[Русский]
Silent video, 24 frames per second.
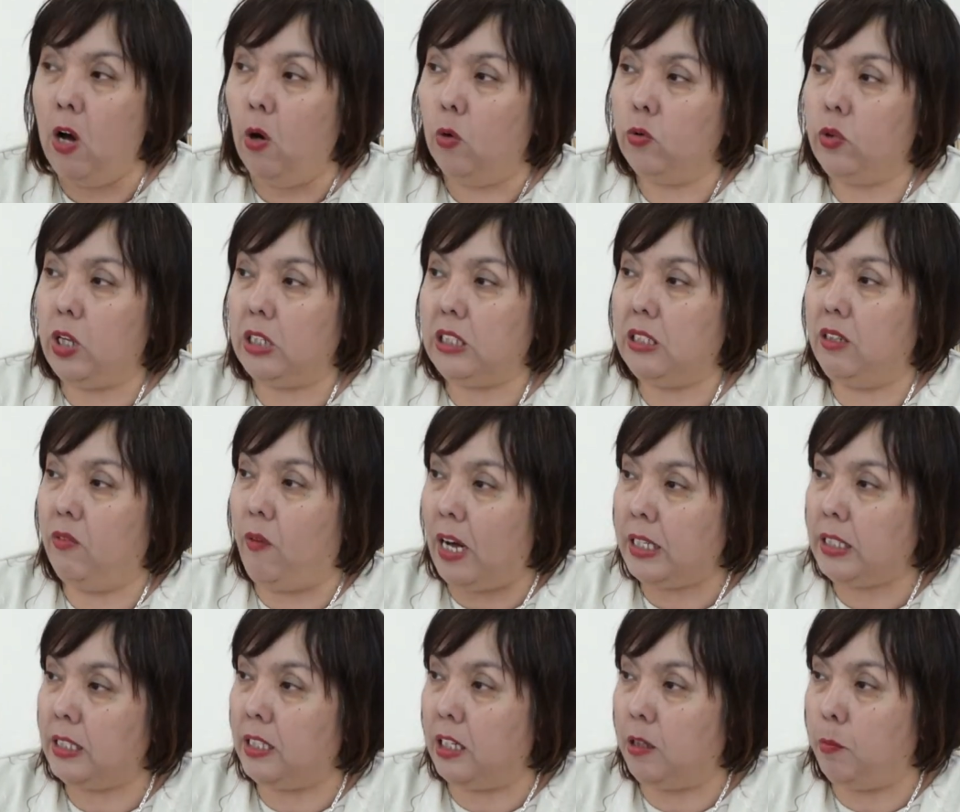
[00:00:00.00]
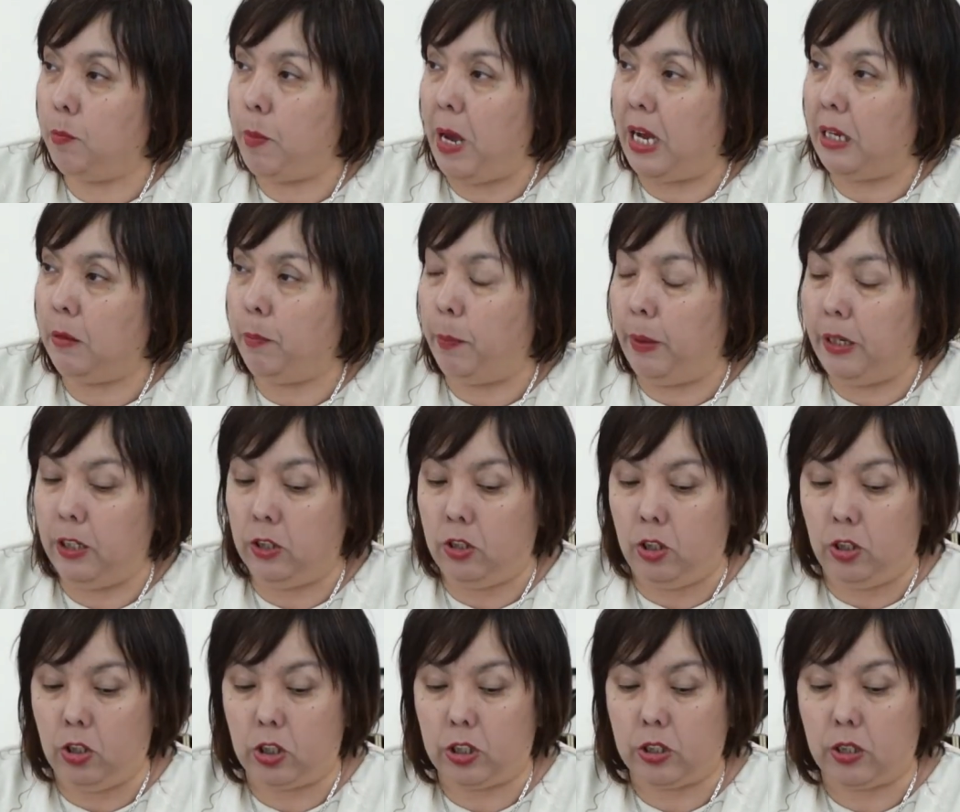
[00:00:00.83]
У нас 25
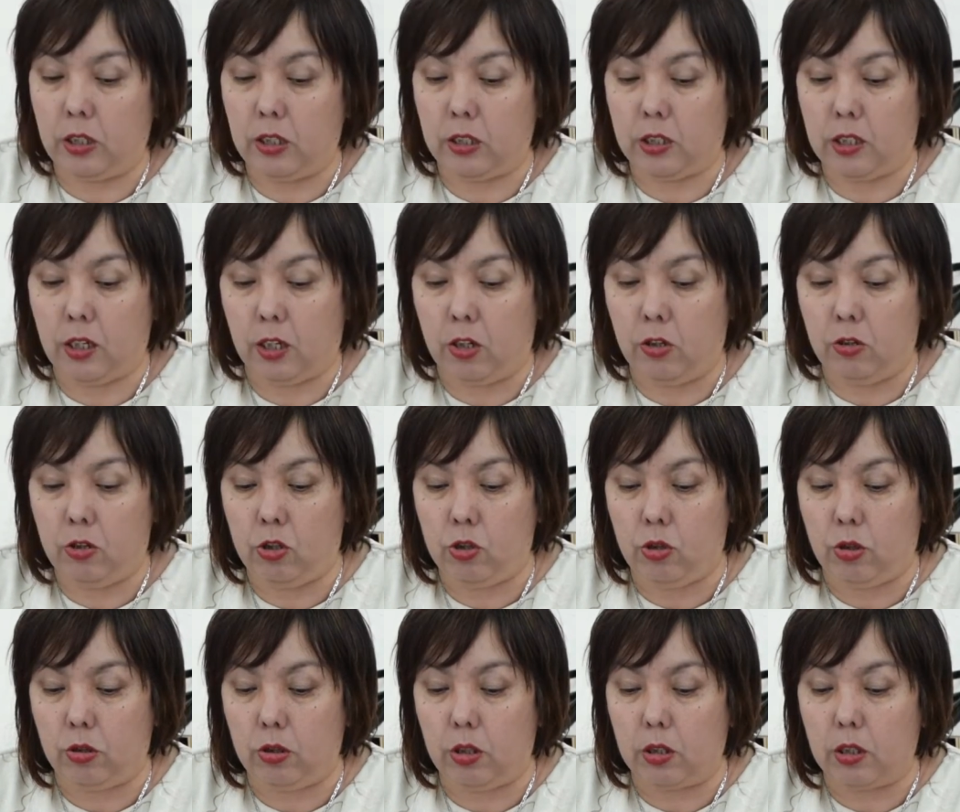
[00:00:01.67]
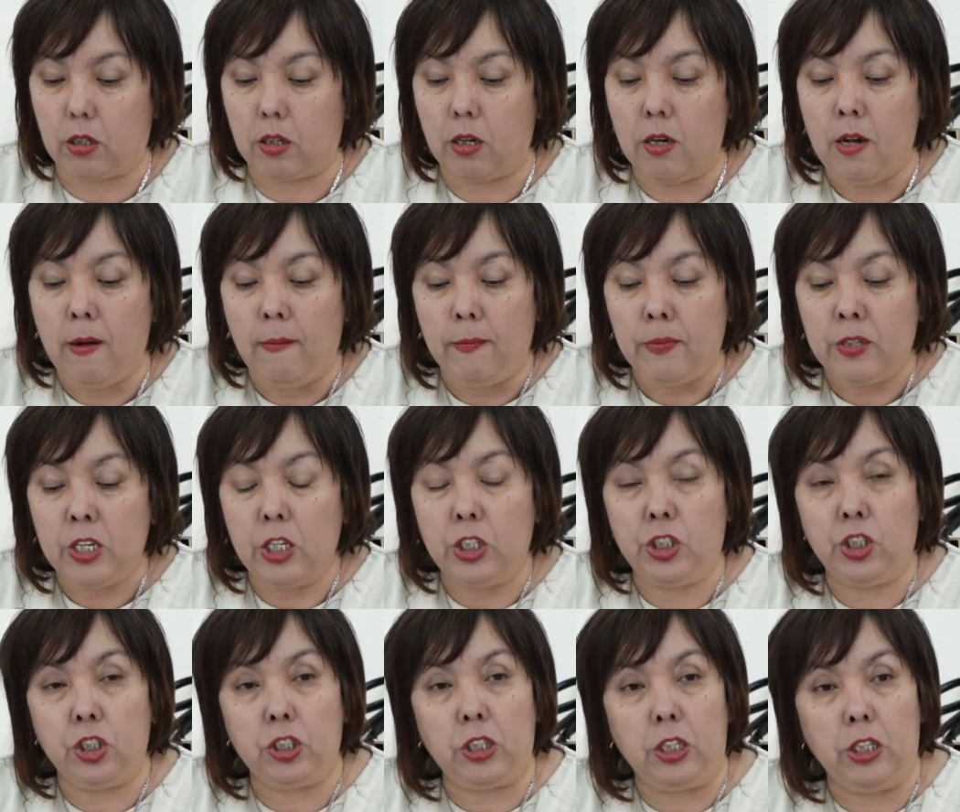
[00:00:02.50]
политических заключенных,
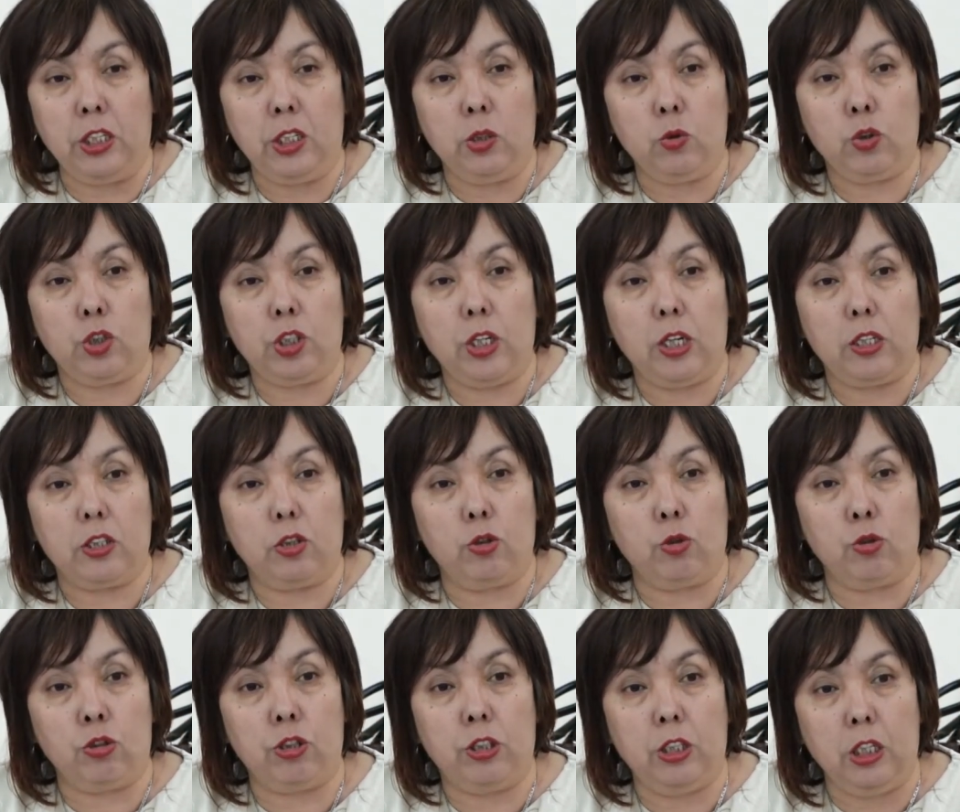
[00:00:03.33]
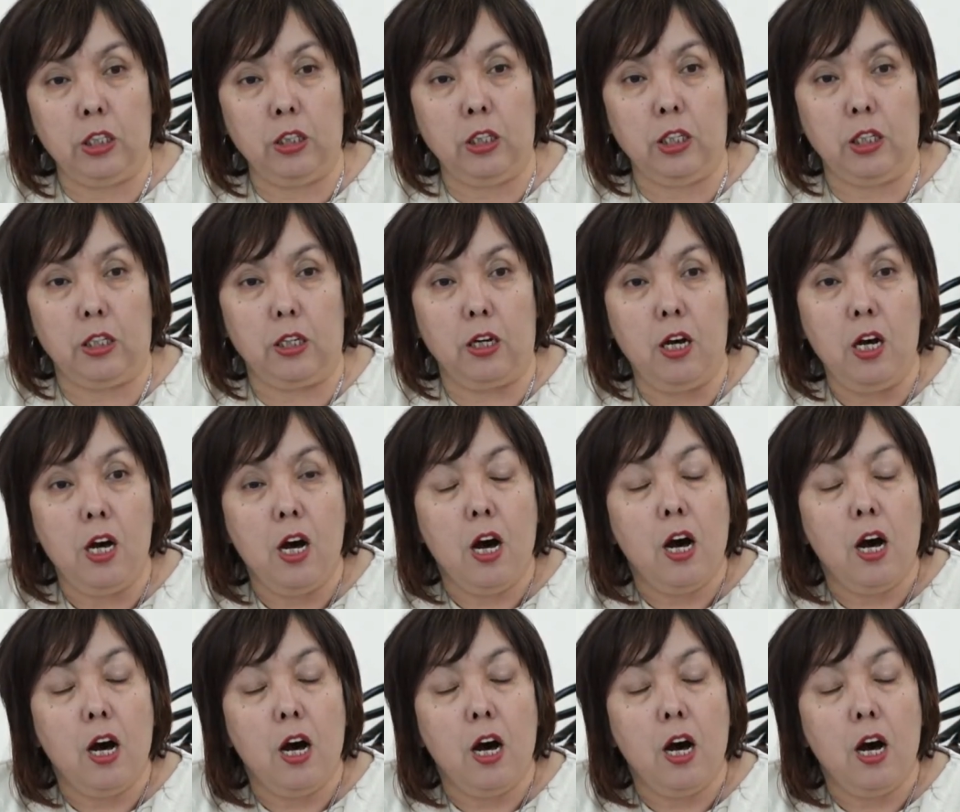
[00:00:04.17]
и 4 уже осуждены